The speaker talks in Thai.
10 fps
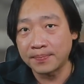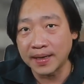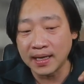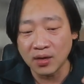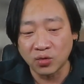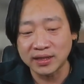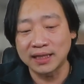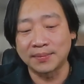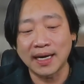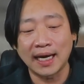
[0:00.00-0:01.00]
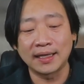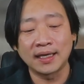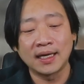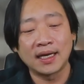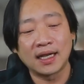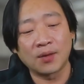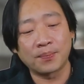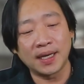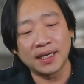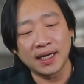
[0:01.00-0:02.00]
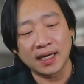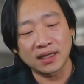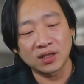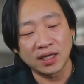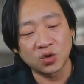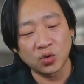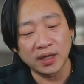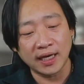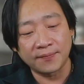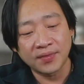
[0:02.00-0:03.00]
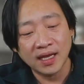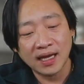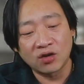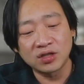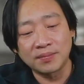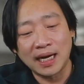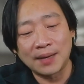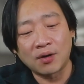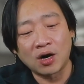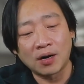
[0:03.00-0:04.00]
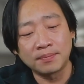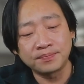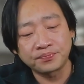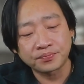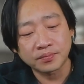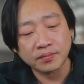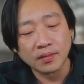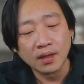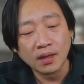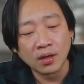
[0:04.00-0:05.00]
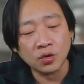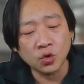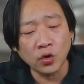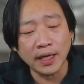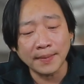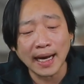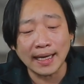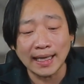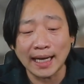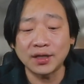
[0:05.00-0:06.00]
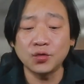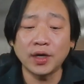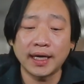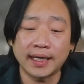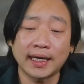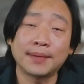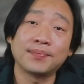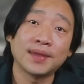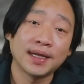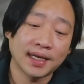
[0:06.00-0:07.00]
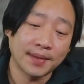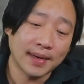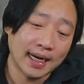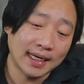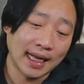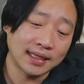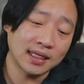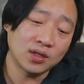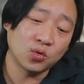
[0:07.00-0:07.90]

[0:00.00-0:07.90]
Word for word: เป็นเรื่องหัวใจสำคัญและปิ้นเนี่ยในชุดเนี่ยเขาจะมาพร้อมตัวเข็มขัดรัดด้วยนะครับเข็มขัดรัดที่